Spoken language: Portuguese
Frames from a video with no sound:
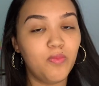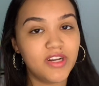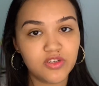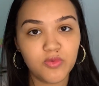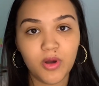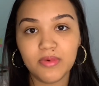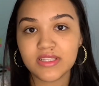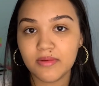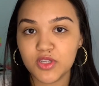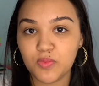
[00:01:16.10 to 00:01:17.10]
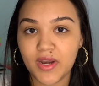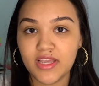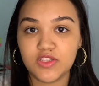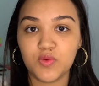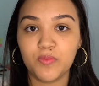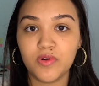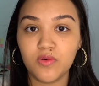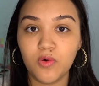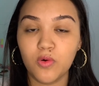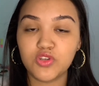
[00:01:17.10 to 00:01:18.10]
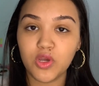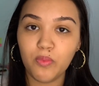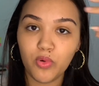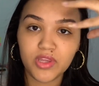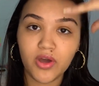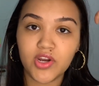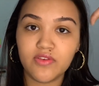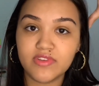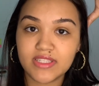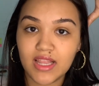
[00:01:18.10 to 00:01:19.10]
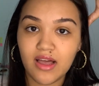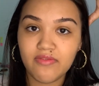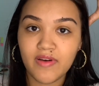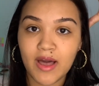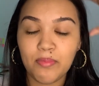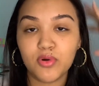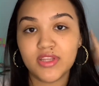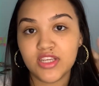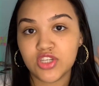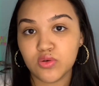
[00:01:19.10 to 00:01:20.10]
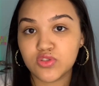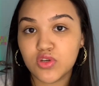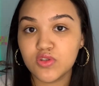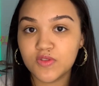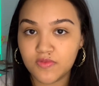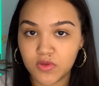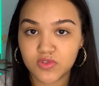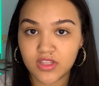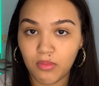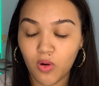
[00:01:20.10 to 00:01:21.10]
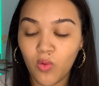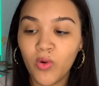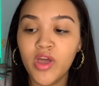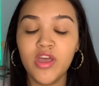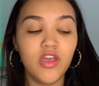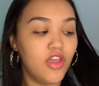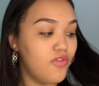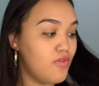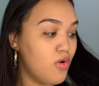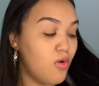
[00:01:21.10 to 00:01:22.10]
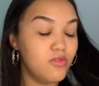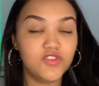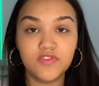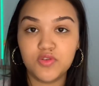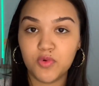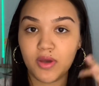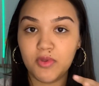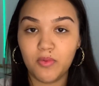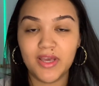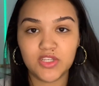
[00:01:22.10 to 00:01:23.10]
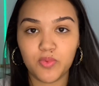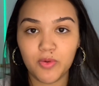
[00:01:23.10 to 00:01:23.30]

o pré-shampoo é basicamente para isso, pro shampoo na hora que você lavar proteger os seus fios, tá bom? Eu vou dividir meu cabelo mecha por